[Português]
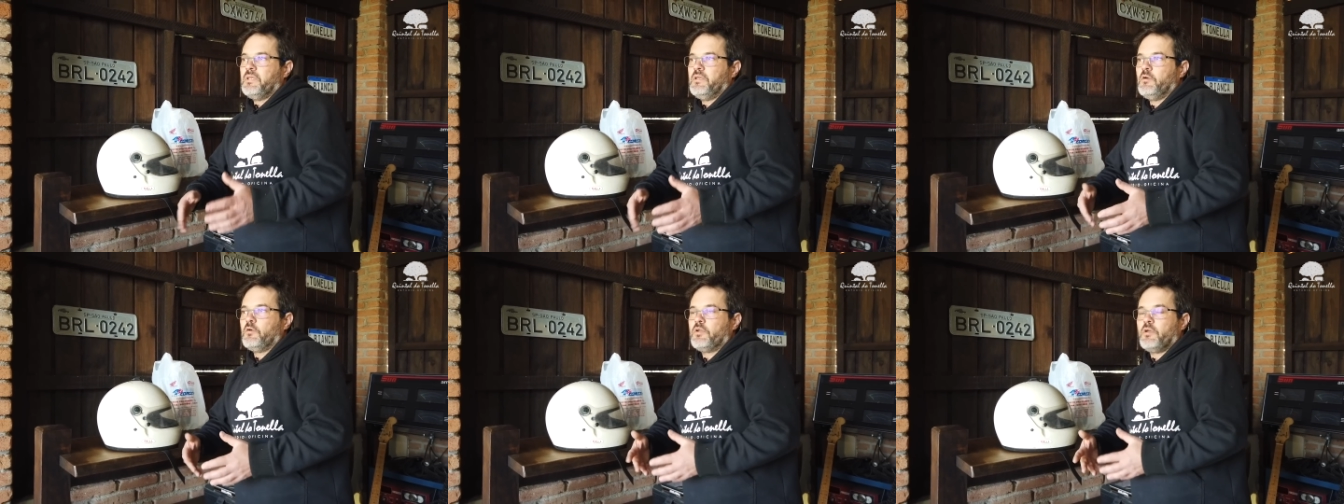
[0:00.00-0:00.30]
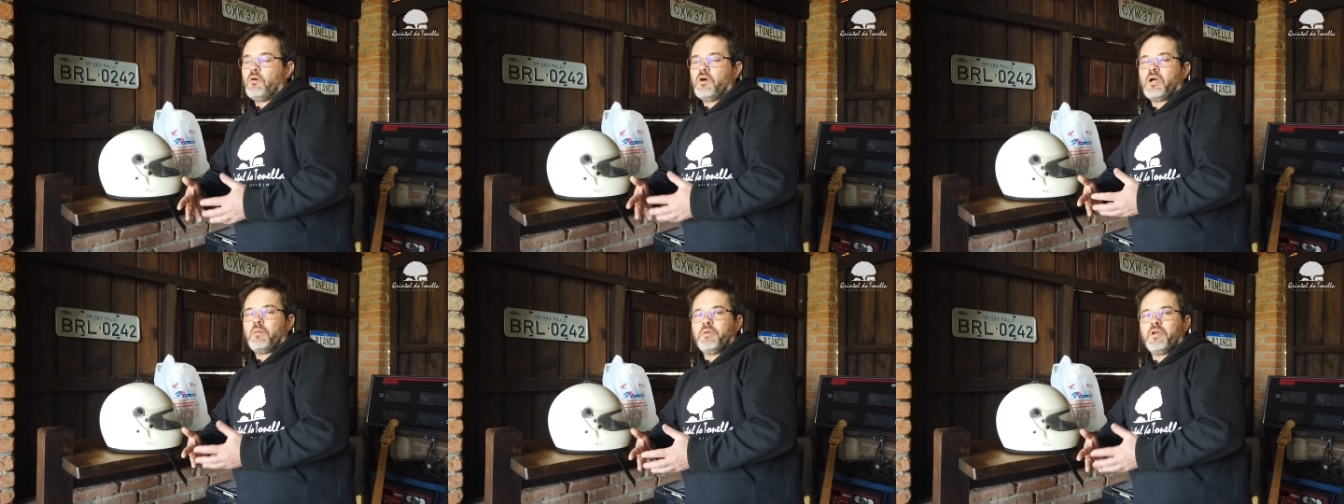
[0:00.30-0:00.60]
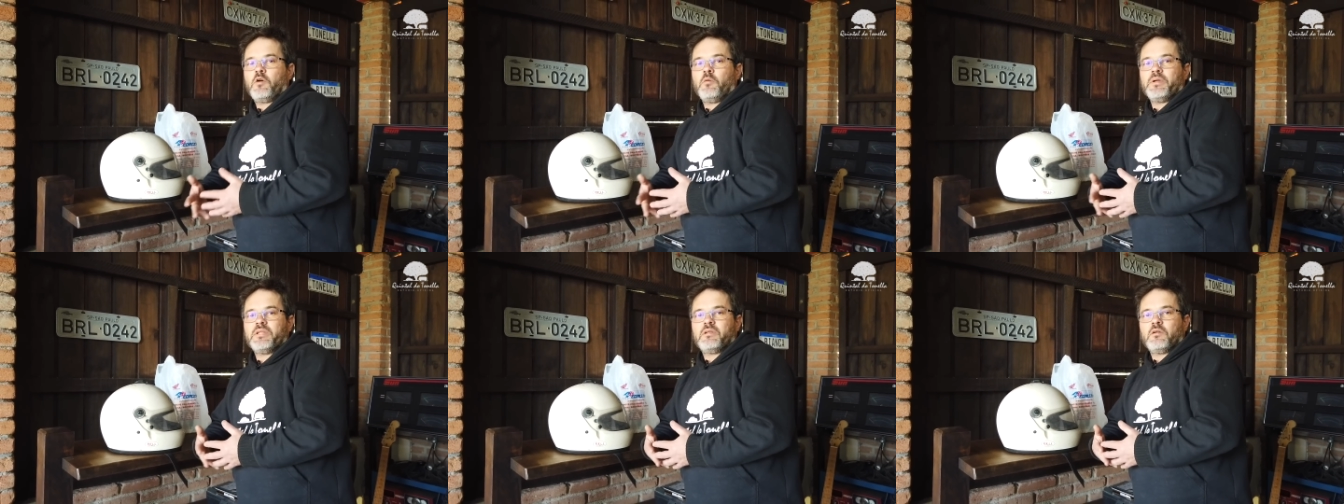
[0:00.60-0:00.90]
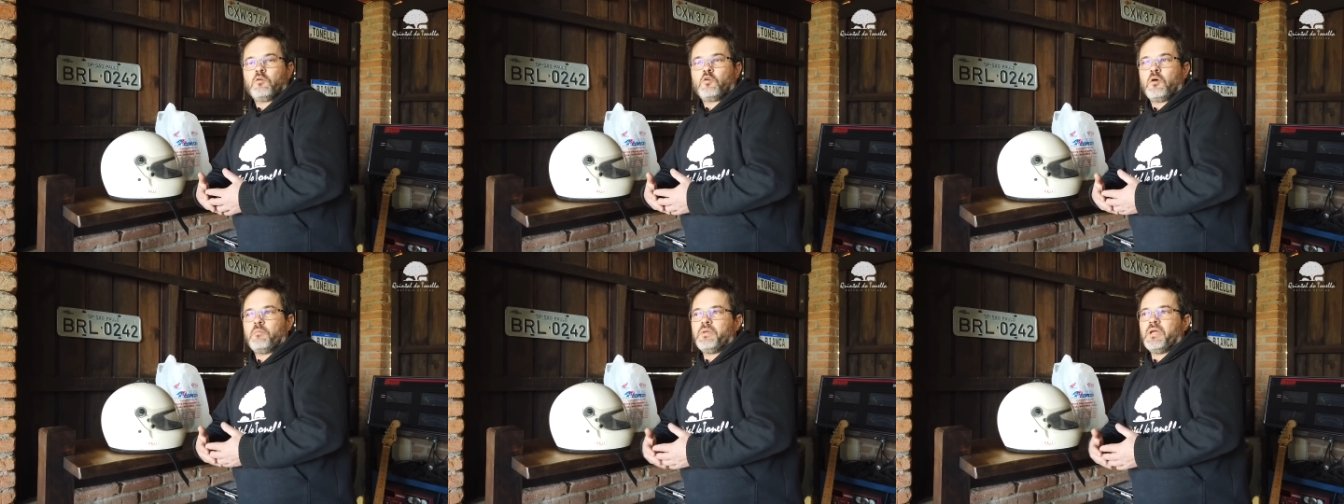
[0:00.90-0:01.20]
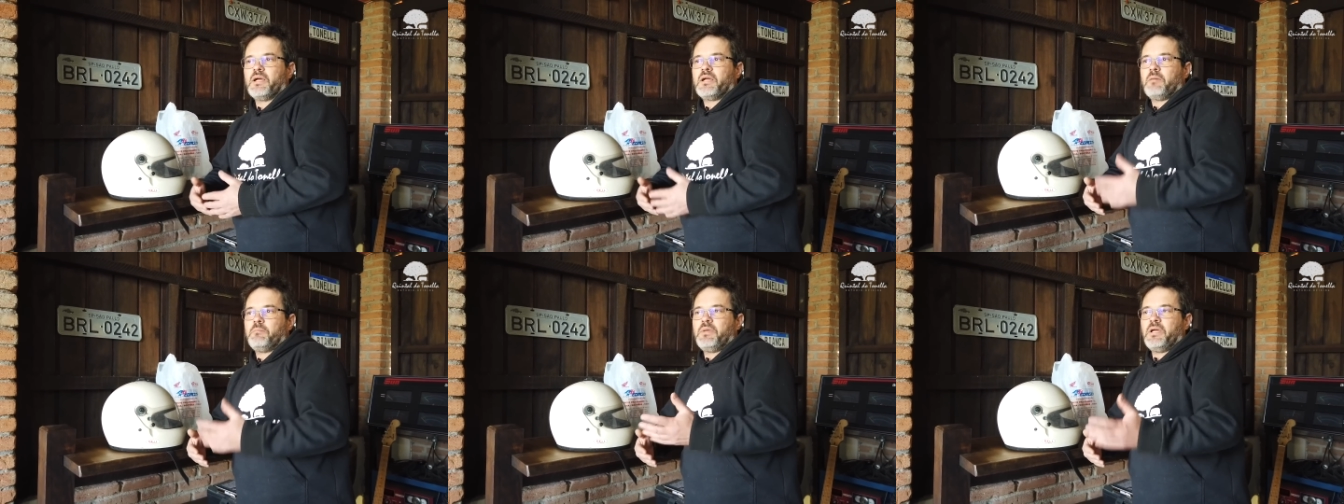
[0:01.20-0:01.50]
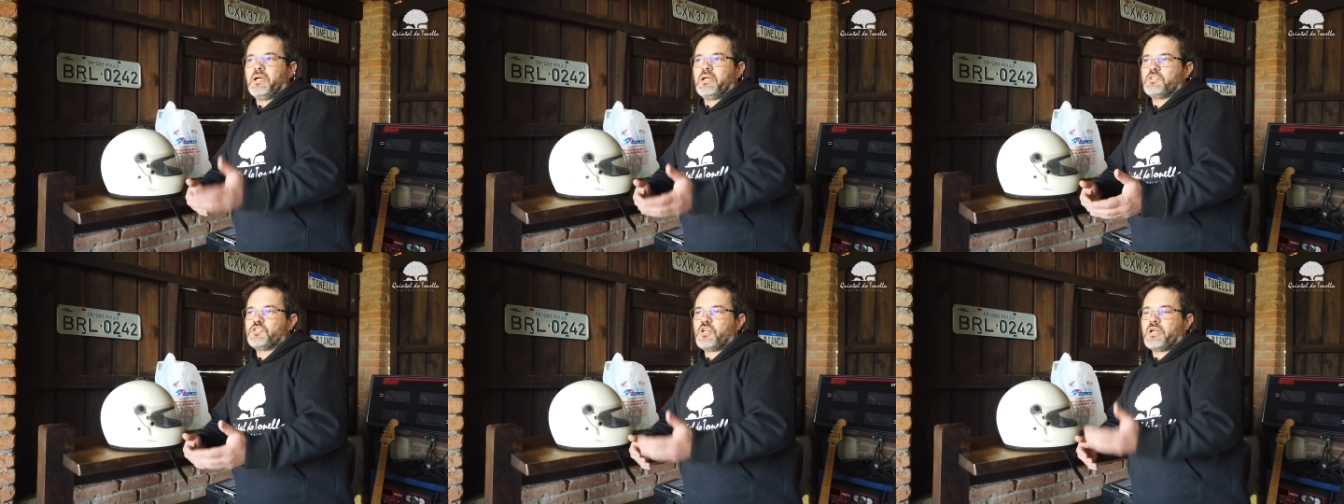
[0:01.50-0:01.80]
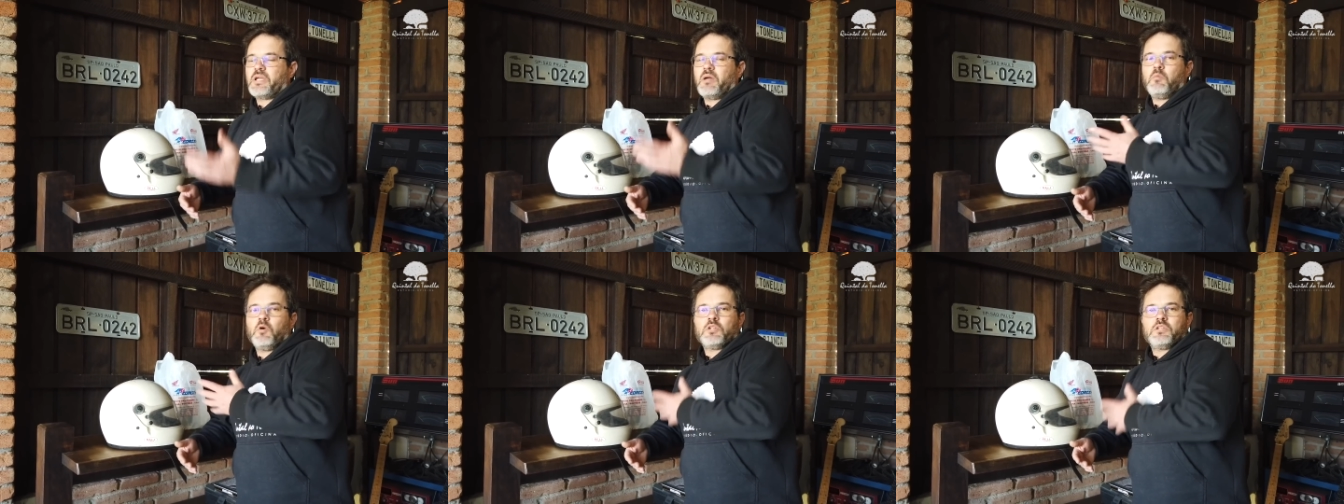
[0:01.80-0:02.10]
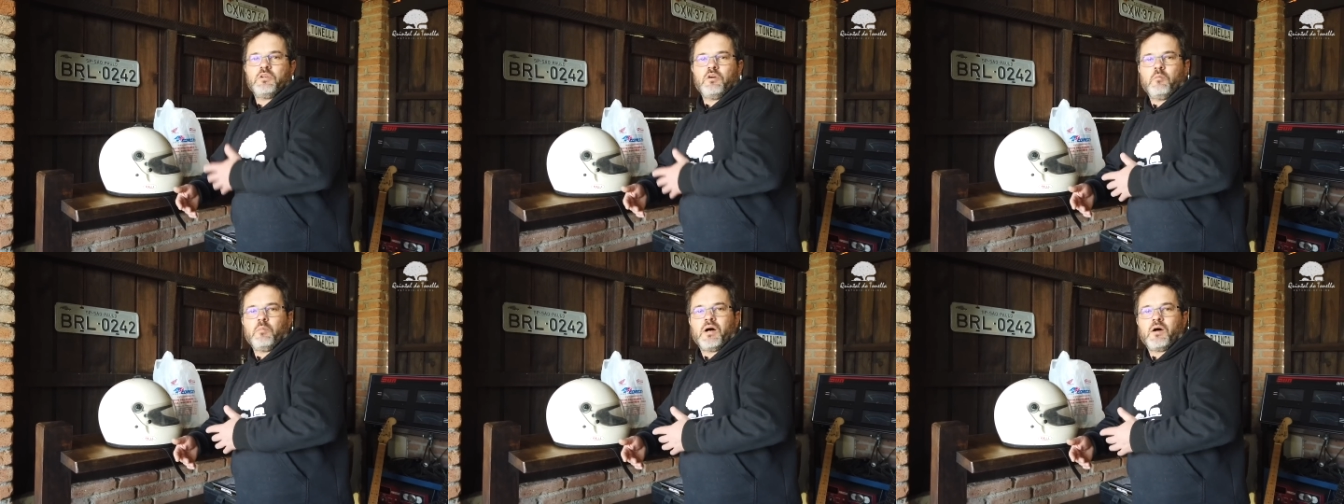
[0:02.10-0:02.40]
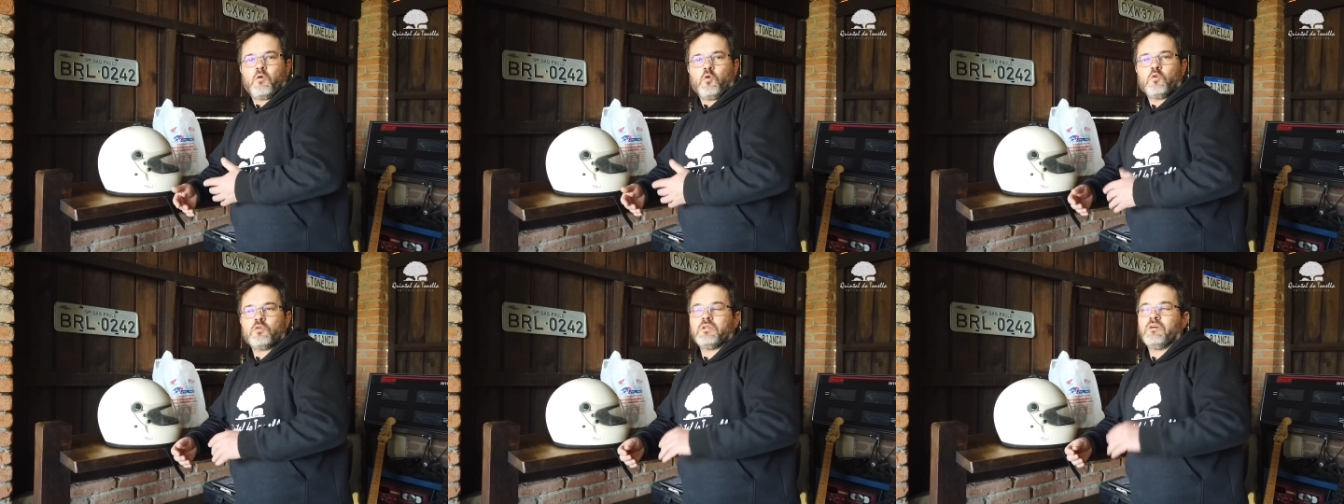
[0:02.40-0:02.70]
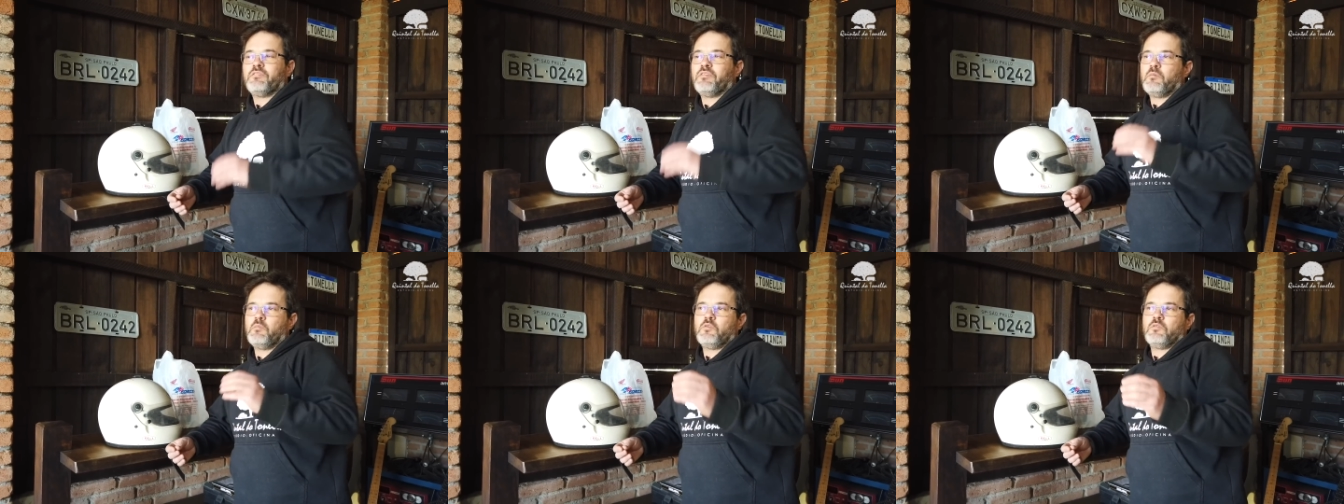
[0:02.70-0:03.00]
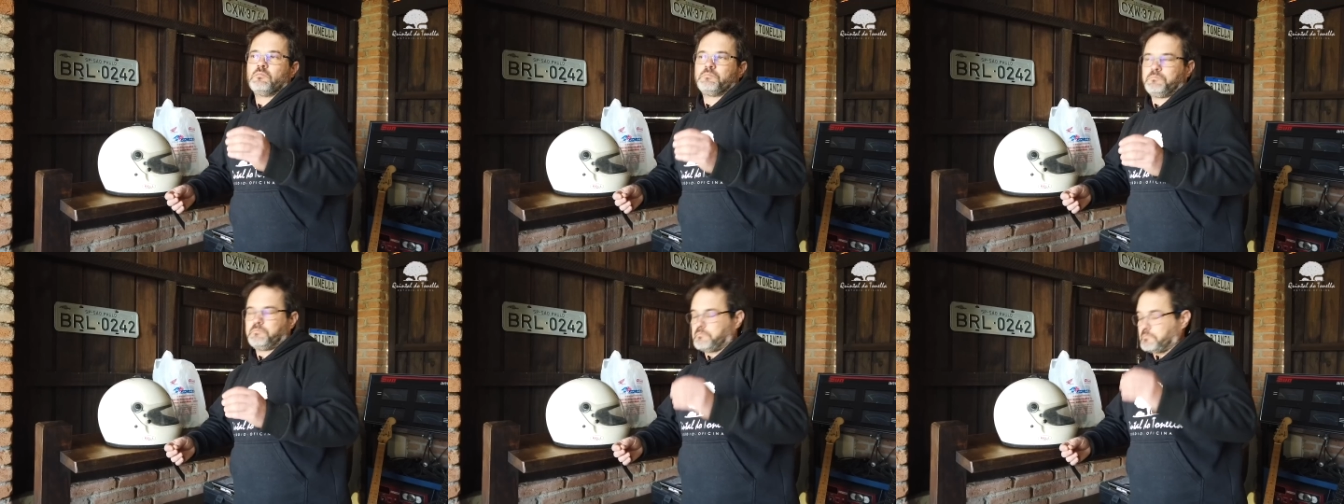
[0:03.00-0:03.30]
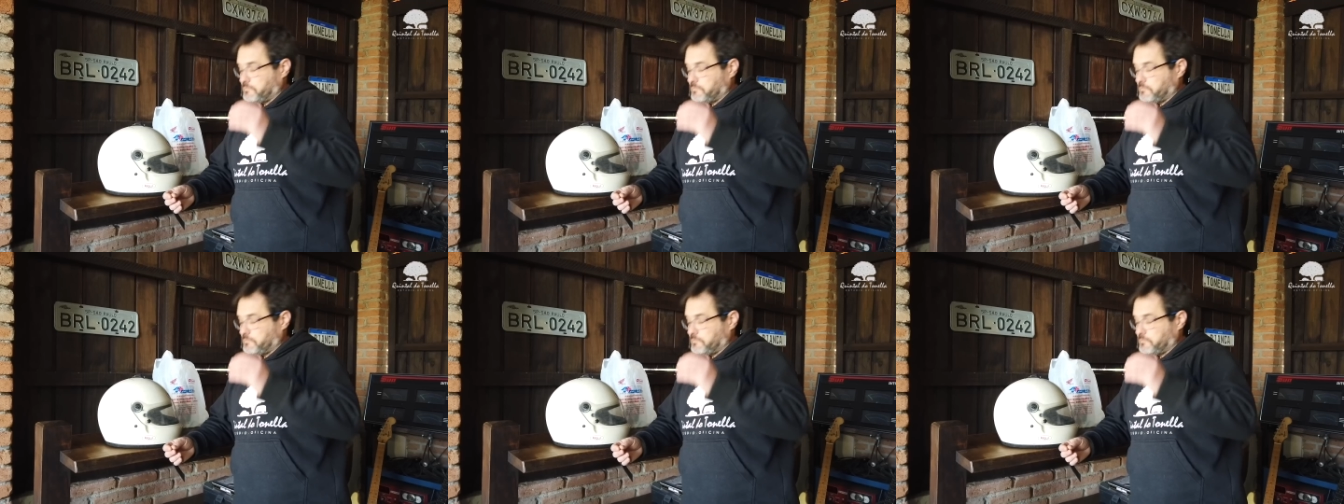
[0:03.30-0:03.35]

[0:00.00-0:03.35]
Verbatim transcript: E o que eu acabei comentando com a Bianca, Bianca, já que a motinha é uma Honda, vamos